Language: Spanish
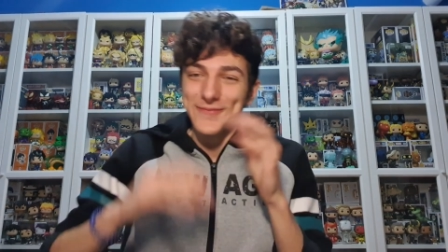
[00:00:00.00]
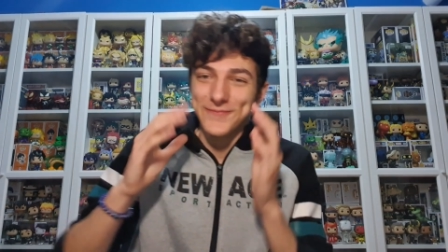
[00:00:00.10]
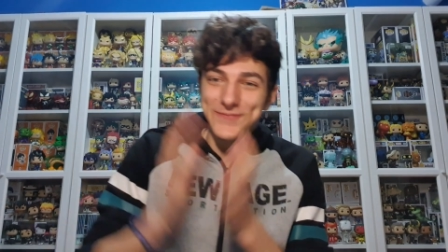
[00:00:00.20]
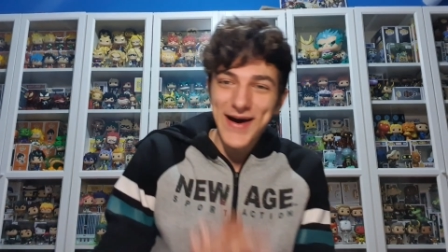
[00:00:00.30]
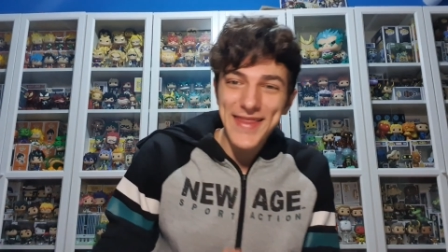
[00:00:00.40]

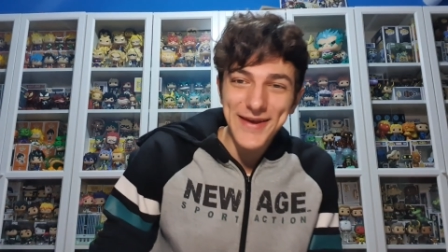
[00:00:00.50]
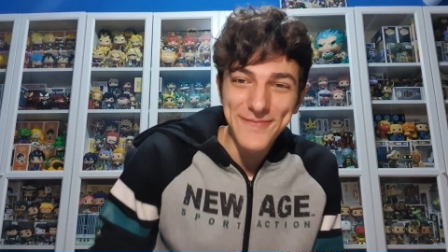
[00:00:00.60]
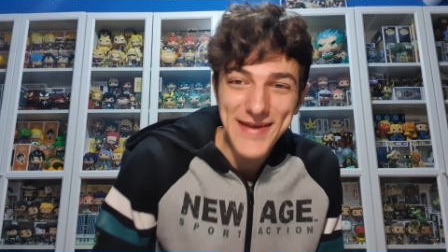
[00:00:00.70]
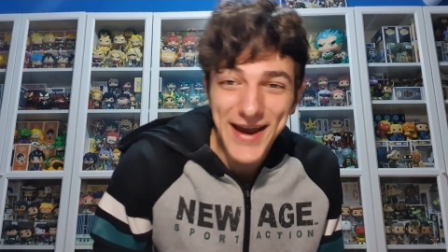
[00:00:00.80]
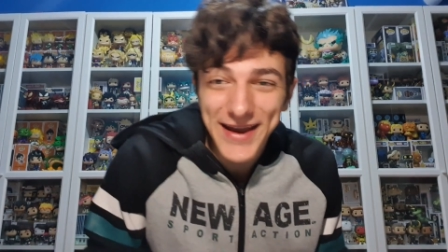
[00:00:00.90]
Madre
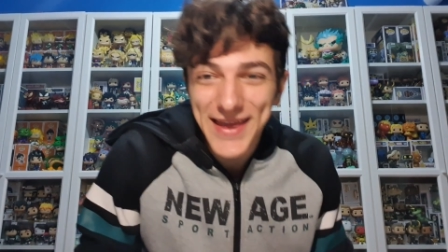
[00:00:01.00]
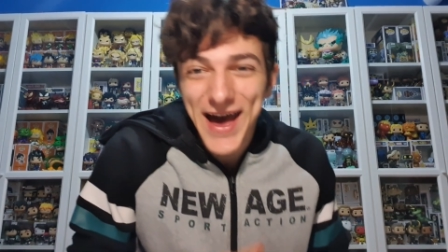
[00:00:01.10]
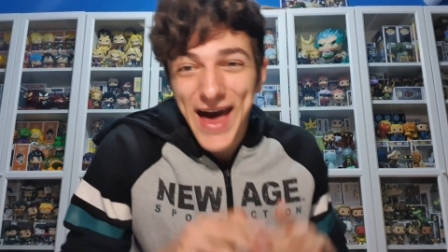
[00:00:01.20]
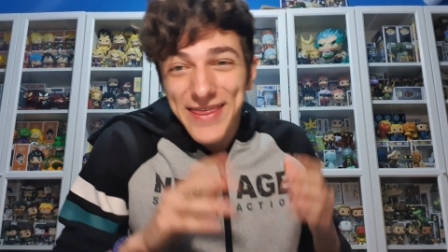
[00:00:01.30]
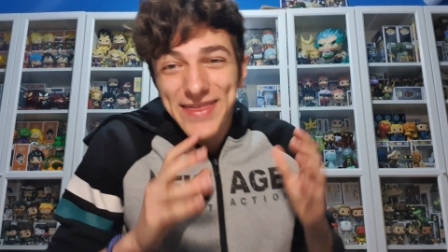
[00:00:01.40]
mía, que
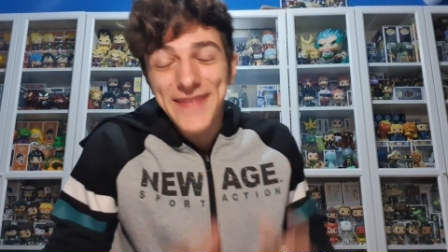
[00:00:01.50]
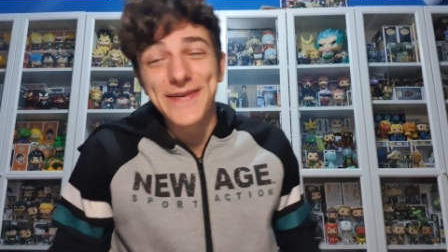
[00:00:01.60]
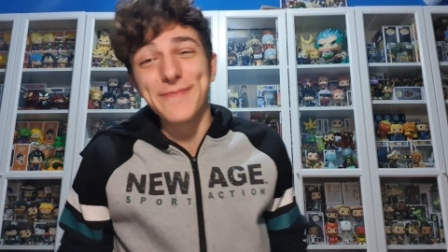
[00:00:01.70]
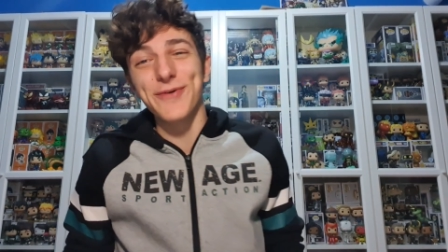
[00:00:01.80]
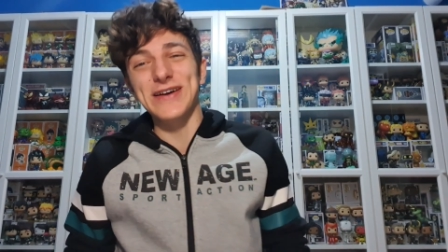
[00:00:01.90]
ya hacía
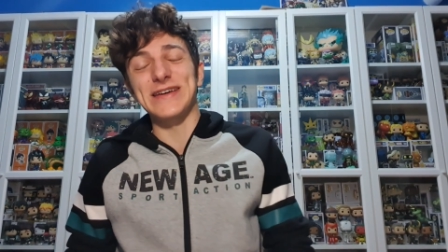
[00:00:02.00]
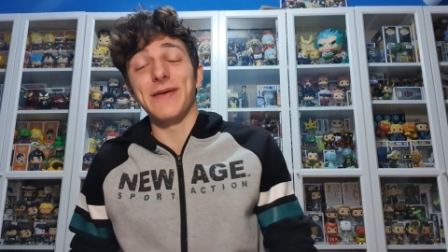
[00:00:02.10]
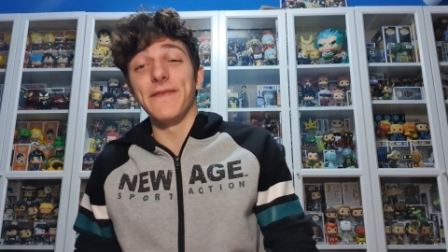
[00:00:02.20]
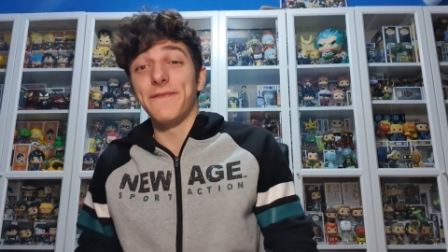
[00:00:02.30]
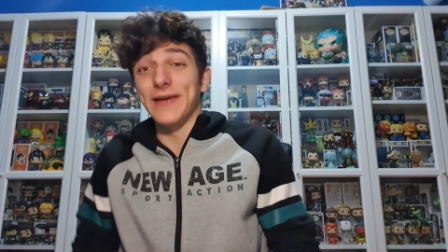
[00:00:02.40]
tiempo que se
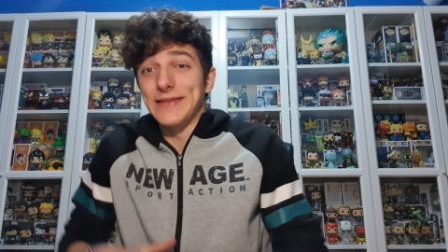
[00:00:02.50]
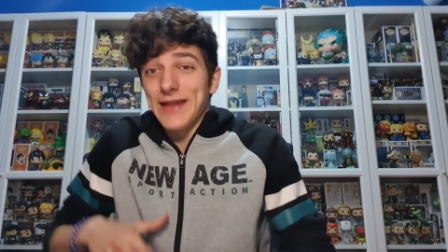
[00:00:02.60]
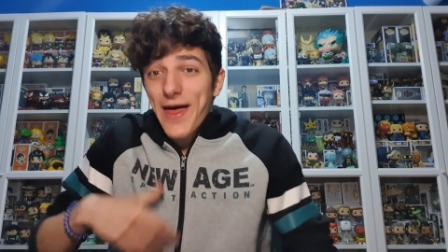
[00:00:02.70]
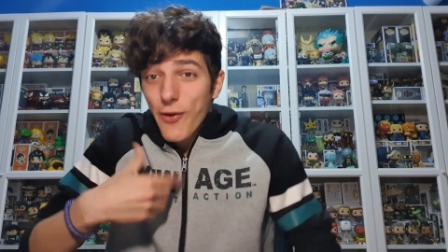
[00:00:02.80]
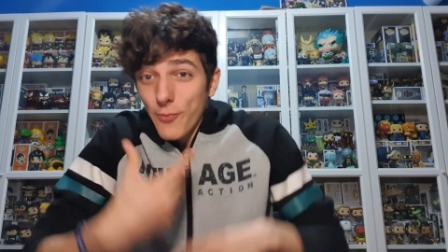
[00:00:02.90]
habían
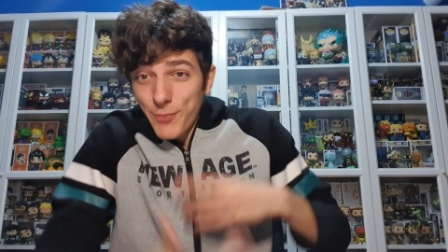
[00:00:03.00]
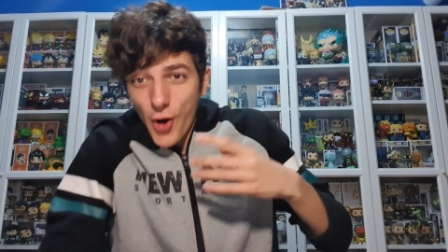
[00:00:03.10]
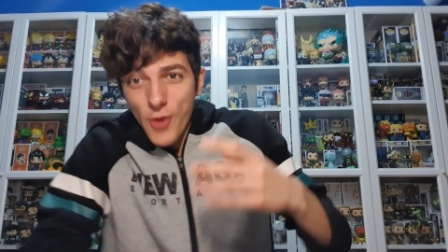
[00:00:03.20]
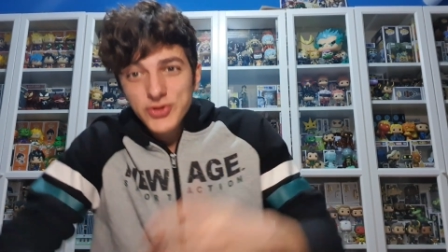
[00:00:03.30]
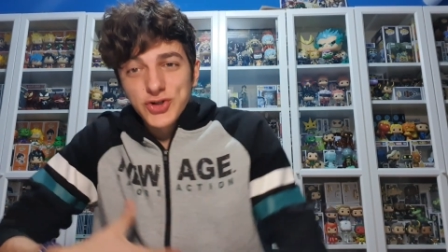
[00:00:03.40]
filtrado
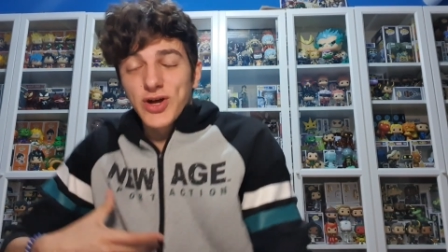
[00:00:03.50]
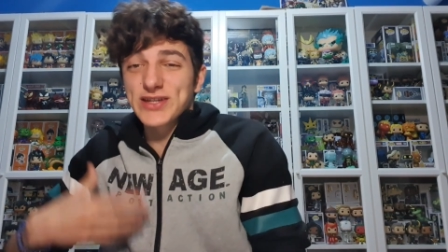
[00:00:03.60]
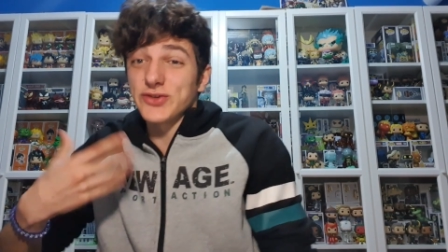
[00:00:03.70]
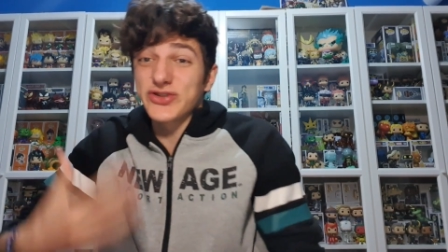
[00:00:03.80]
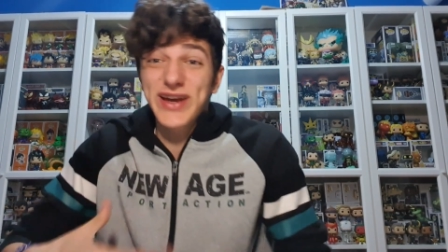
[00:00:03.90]
pops,
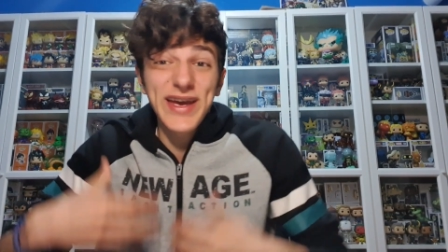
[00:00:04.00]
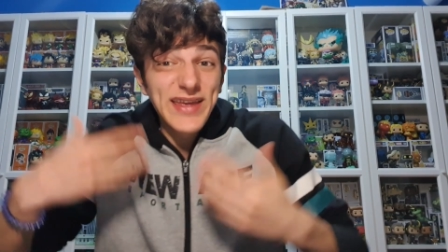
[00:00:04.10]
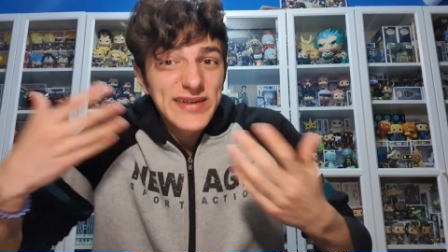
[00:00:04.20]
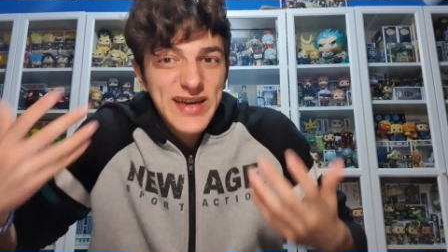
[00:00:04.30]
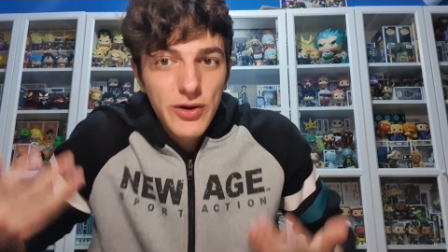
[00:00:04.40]
sodas, no sé qué,
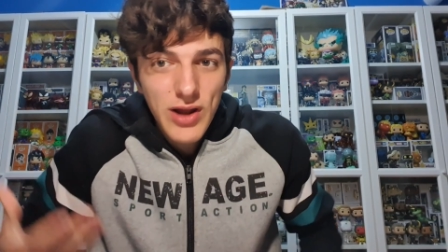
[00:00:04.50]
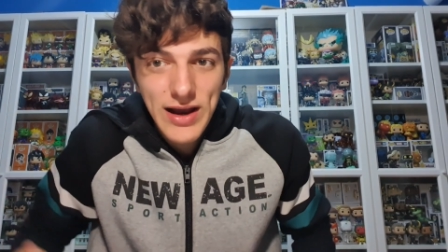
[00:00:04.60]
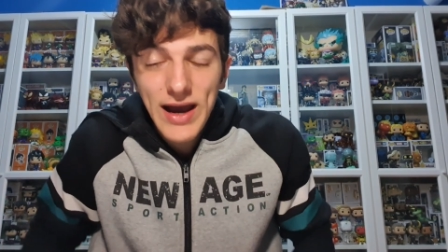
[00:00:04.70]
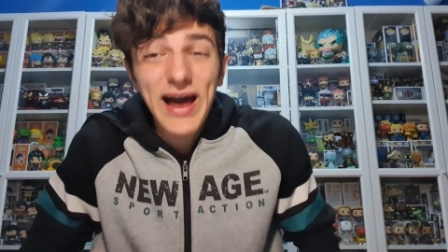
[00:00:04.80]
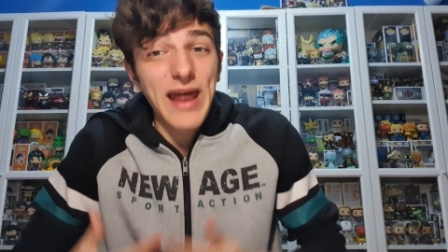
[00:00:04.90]
ya salió
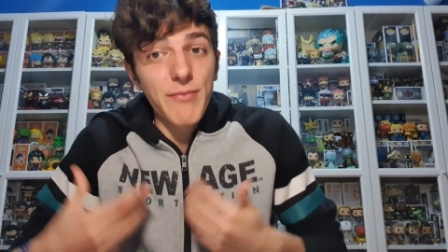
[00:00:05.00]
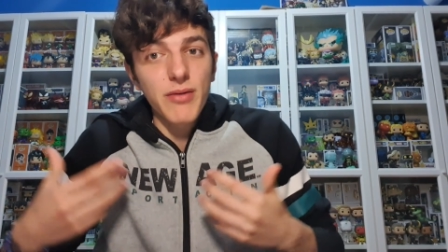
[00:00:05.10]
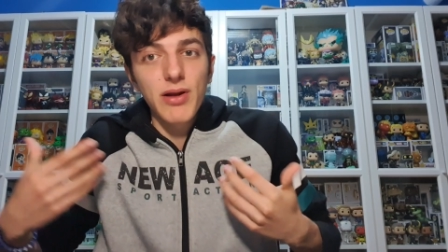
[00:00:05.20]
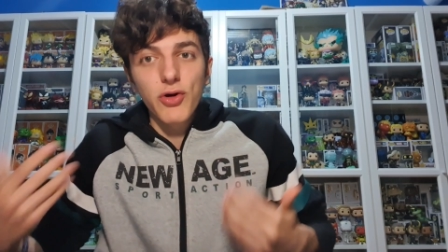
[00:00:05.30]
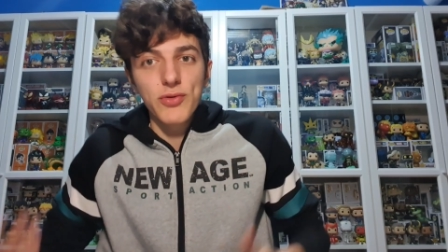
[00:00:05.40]
la caja, la
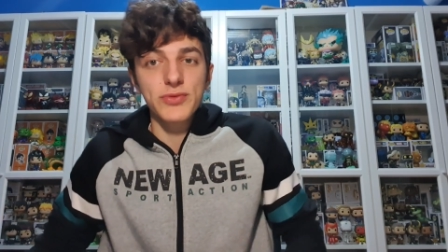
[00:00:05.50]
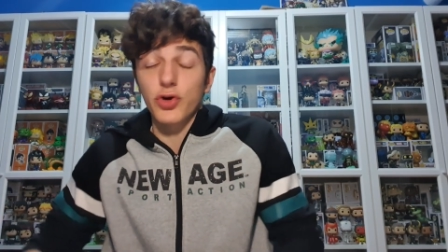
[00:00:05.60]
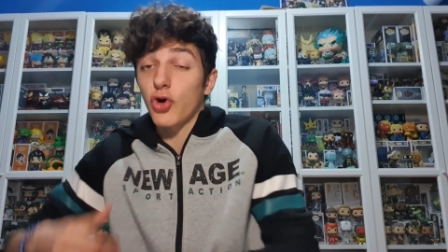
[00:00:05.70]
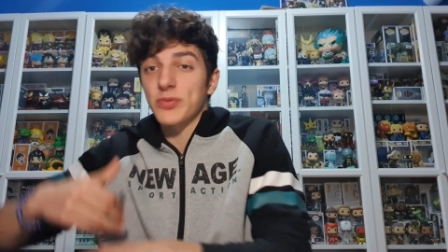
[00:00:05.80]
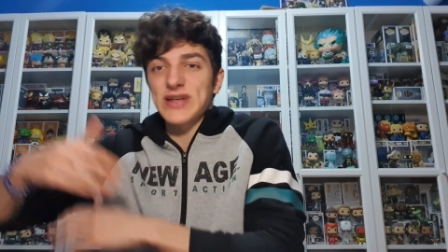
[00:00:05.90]
Marvel
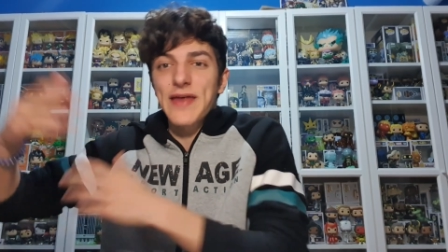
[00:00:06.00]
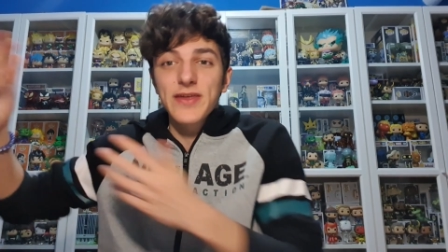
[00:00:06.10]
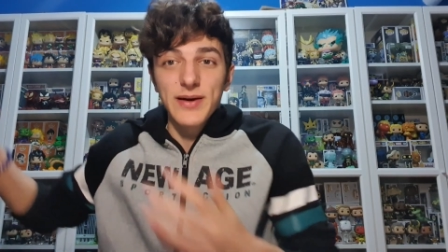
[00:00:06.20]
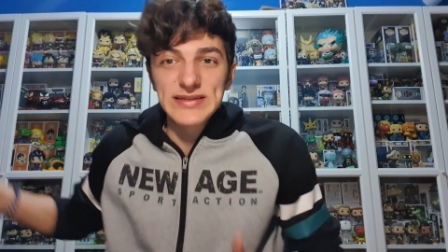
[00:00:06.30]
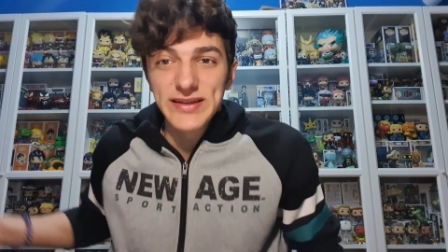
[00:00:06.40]
Collector Corps
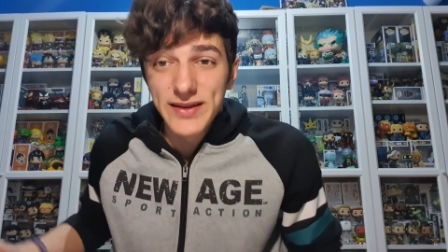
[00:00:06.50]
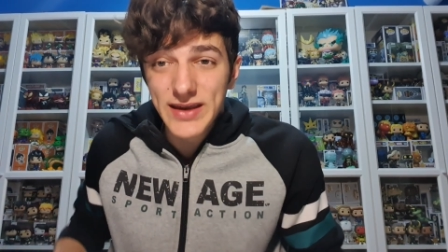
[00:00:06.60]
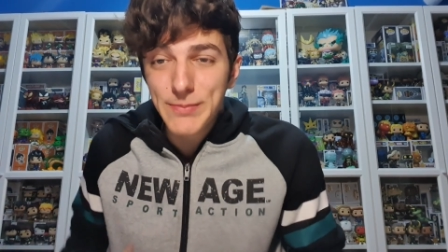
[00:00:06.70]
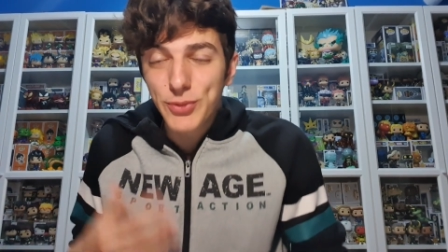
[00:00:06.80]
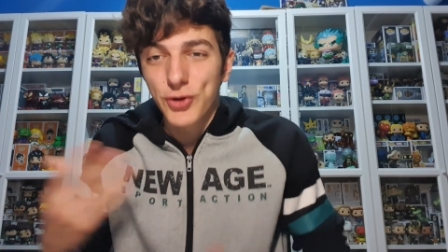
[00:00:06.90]
hace bastante
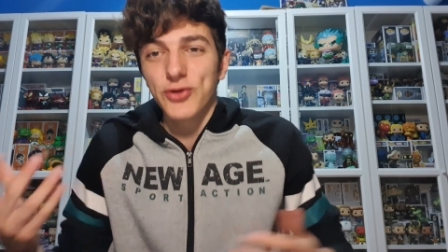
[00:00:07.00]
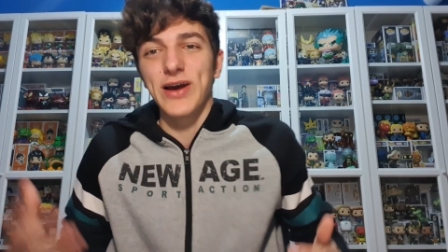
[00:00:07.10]
tiempo, ¿no?